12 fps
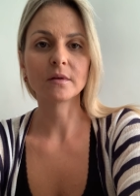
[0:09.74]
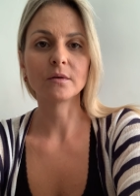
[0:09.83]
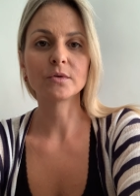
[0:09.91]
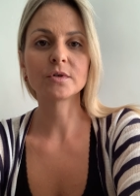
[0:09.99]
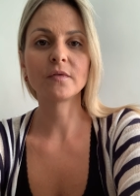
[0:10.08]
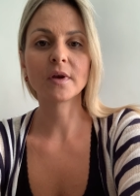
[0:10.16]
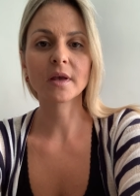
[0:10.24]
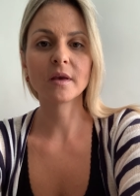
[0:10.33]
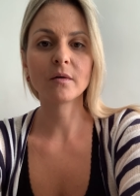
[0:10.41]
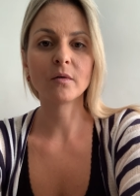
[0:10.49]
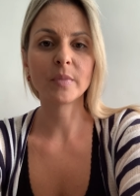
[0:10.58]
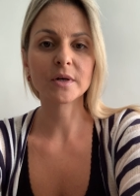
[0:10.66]
Hoje eu vim
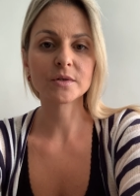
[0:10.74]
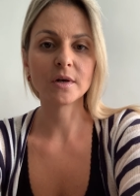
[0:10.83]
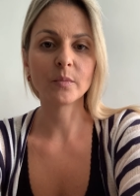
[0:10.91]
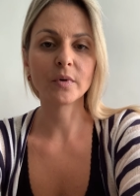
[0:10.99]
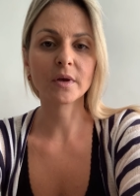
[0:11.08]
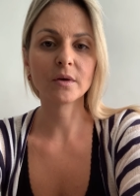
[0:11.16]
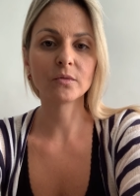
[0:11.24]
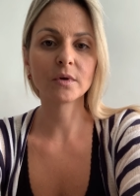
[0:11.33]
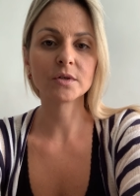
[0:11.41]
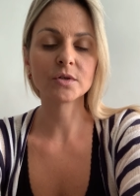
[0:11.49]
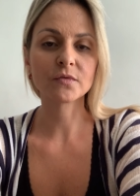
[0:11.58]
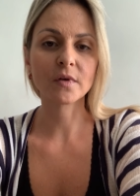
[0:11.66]
aqui compartilhar um pouquinho do
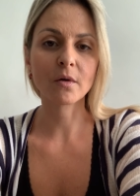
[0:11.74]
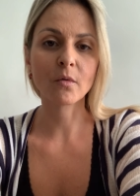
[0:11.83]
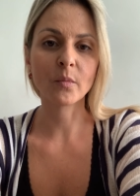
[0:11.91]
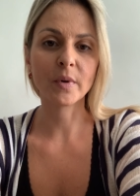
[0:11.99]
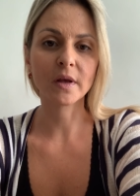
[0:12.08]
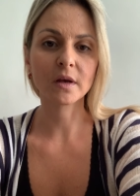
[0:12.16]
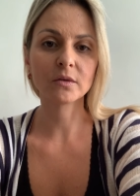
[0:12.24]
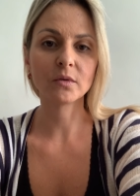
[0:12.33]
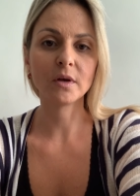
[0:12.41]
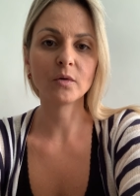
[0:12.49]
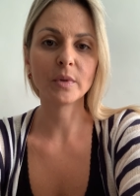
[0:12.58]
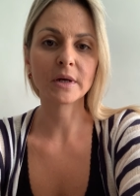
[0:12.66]
que a gente vem acompanhando
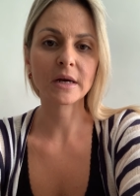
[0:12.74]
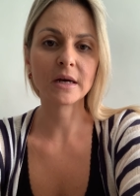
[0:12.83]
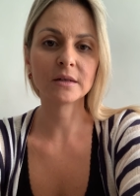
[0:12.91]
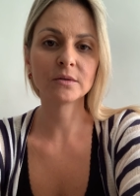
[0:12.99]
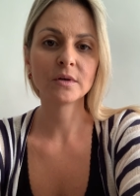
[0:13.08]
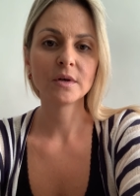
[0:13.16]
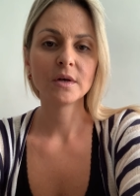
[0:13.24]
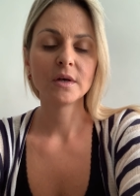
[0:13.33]
aí no mercado,